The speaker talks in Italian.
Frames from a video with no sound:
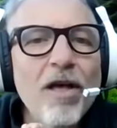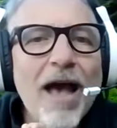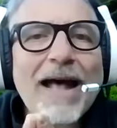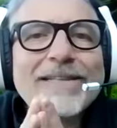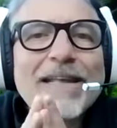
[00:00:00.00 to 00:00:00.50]

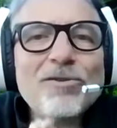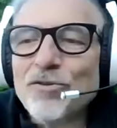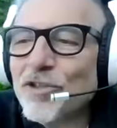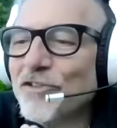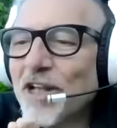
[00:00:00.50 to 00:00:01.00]
Ha detto il
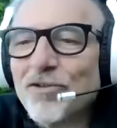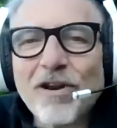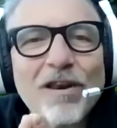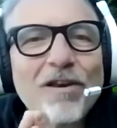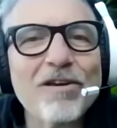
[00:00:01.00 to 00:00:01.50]

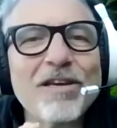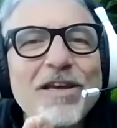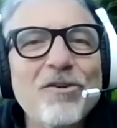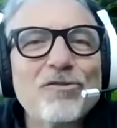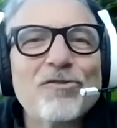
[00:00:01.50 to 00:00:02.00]
disegnatore eh. Rocchi
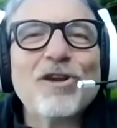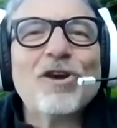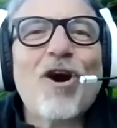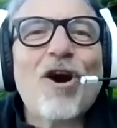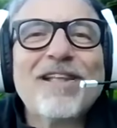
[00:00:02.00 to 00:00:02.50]
che non si
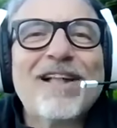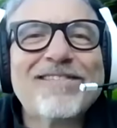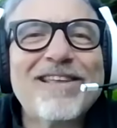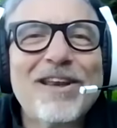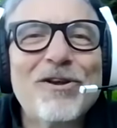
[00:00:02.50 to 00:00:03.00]
ricorda
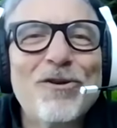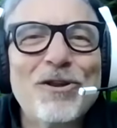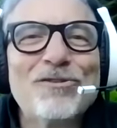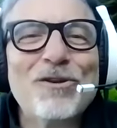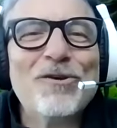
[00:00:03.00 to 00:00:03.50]
altri
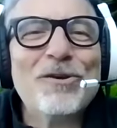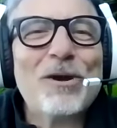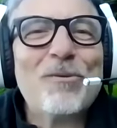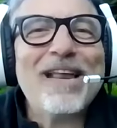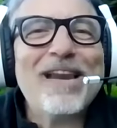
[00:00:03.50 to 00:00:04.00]
rigori se non
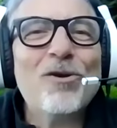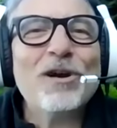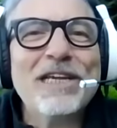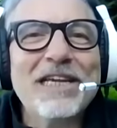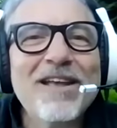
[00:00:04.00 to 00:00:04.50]
quello
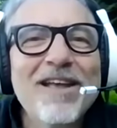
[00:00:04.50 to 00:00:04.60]
lì